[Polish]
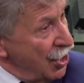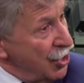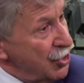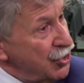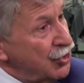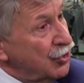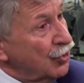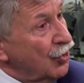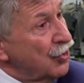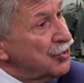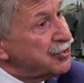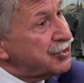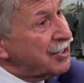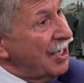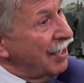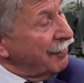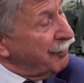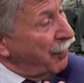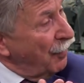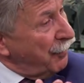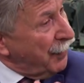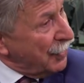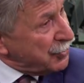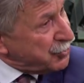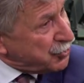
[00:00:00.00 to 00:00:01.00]
I Rosja, jak
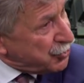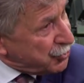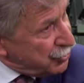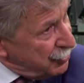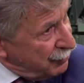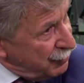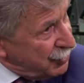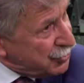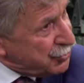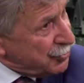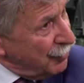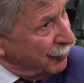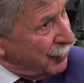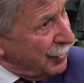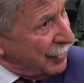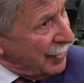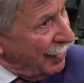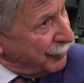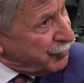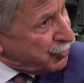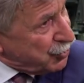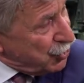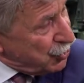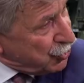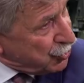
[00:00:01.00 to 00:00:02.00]
popatrzymy sobie na
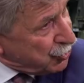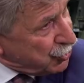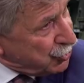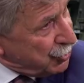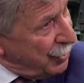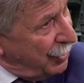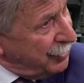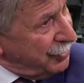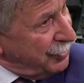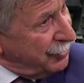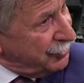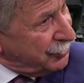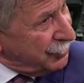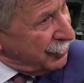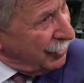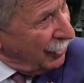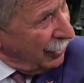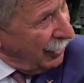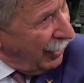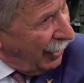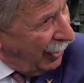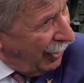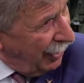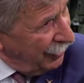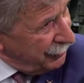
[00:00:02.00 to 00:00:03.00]
przestrzeni tych
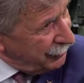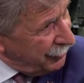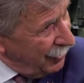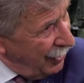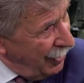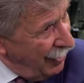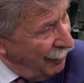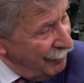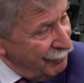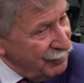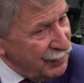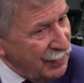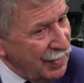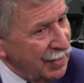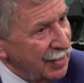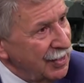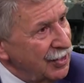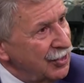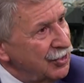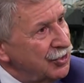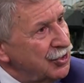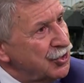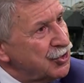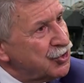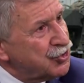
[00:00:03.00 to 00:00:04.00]
lat,
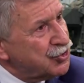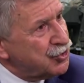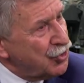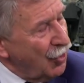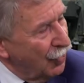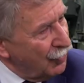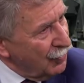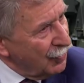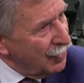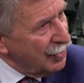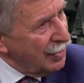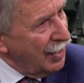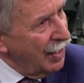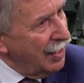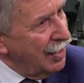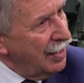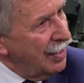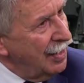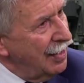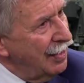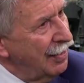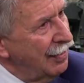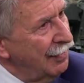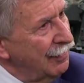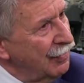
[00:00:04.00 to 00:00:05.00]
jest ciągle,
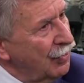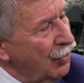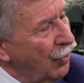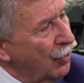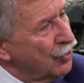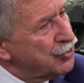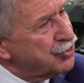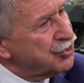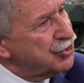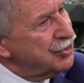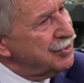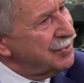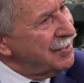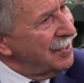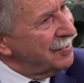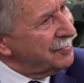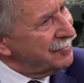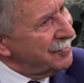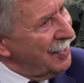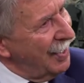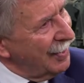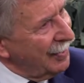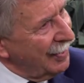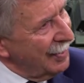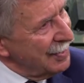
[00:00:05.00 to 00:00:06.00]
choć nie
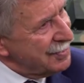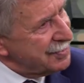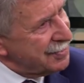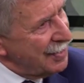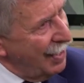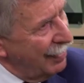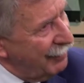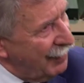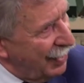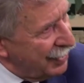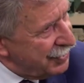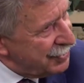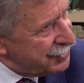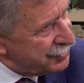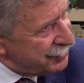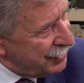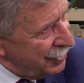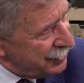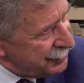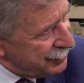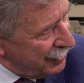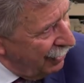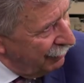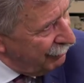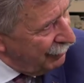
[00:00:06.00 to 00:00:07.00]
taka sama, jest ta
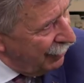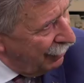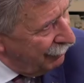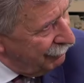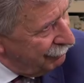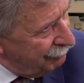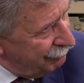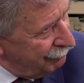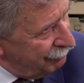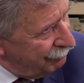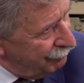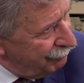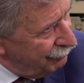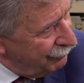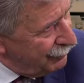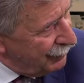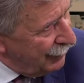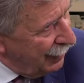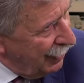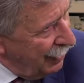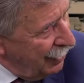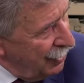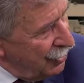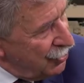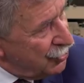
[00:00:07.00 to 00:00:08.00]
sama.
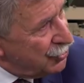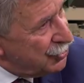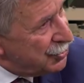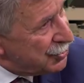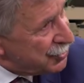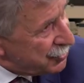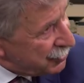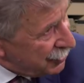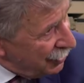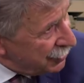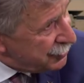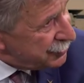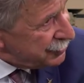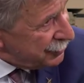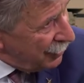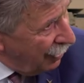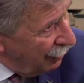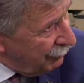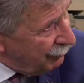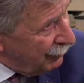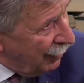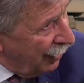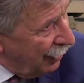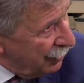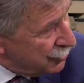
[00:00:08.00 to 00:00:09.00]
Jest ta
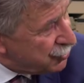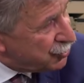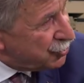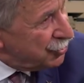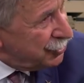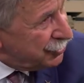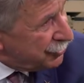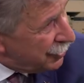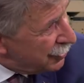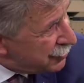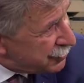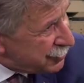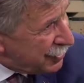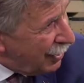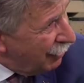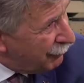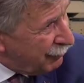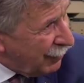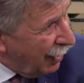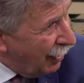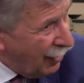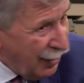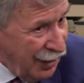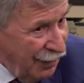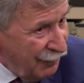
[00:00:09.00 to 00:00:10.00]
sama, czyli ta
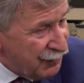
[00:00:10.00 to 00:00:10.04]
sama.